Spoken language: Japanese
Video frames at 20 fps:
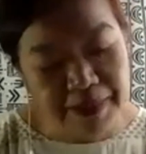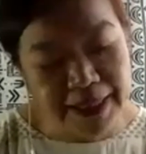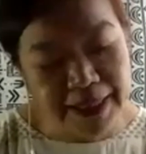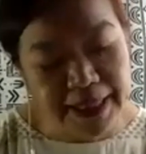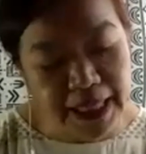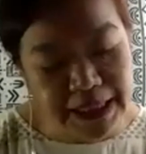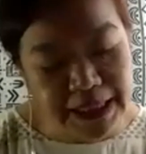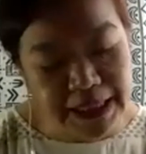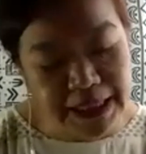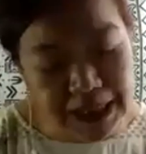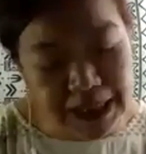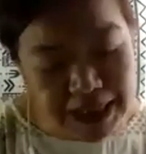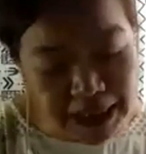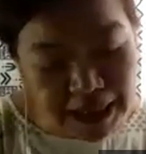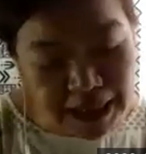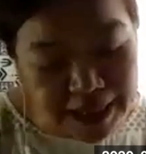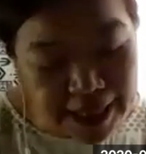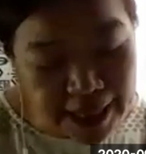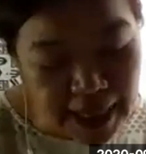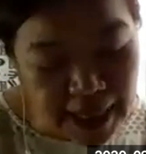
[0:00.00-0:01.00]
この
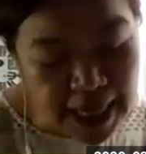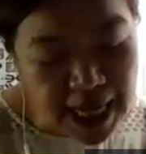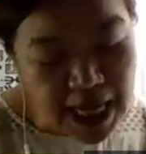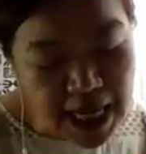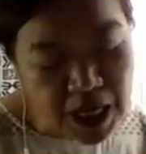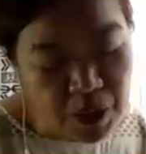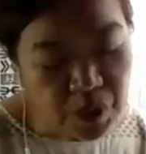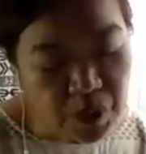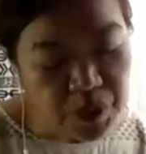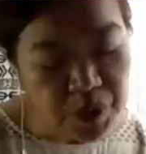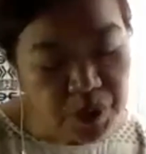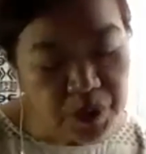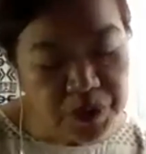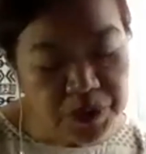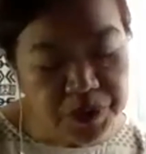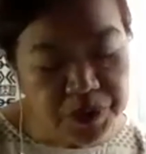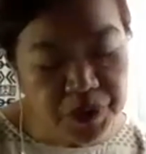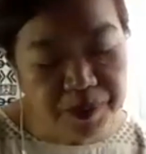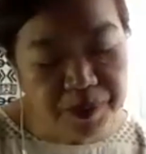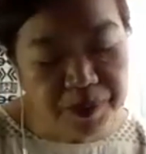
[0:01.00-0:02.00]
グローバルなネットワークへ
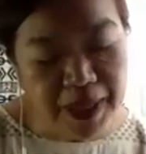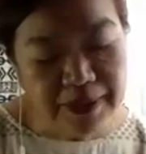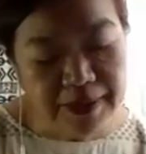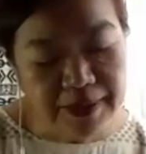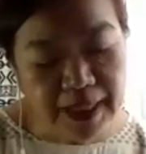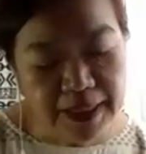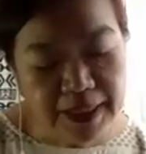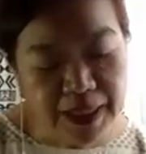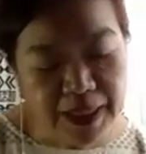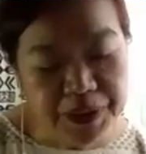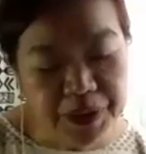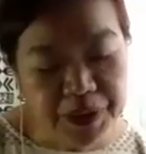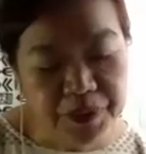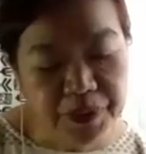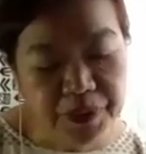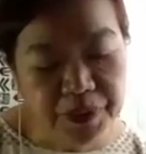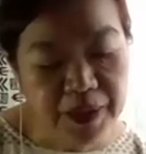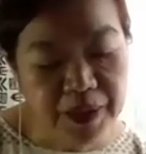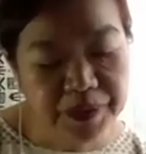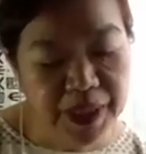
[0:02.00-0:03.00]
の参加ですけ
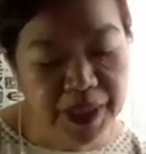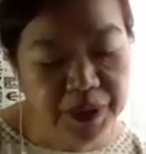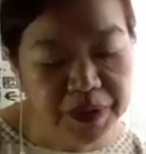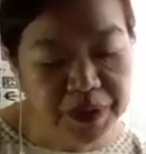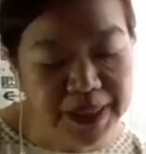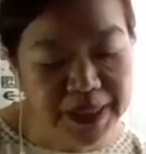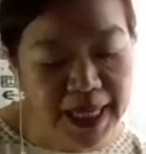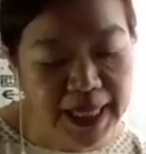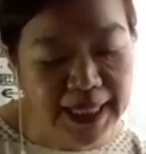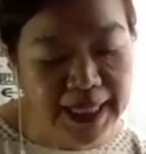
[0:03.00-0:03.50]
れども